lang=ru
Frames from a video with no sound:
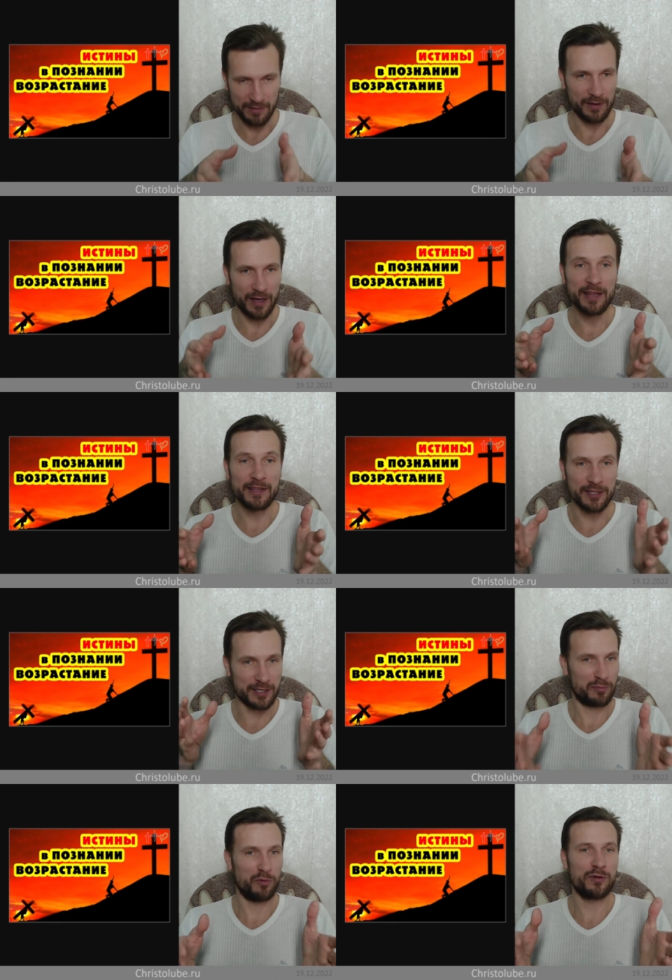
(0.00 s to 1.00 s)
этот же
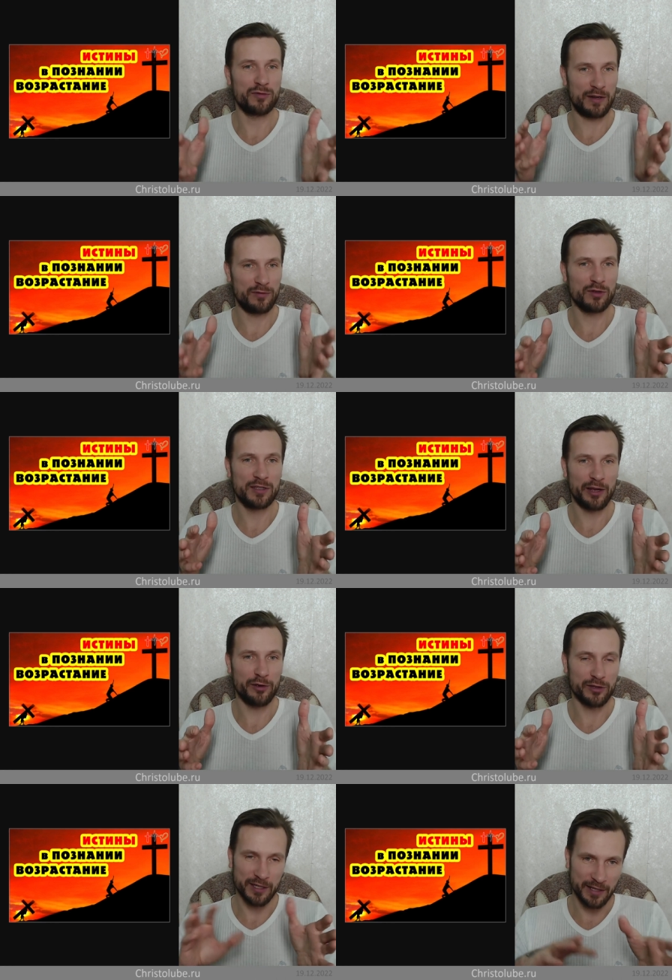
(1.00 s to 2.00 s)
спор все равно остается.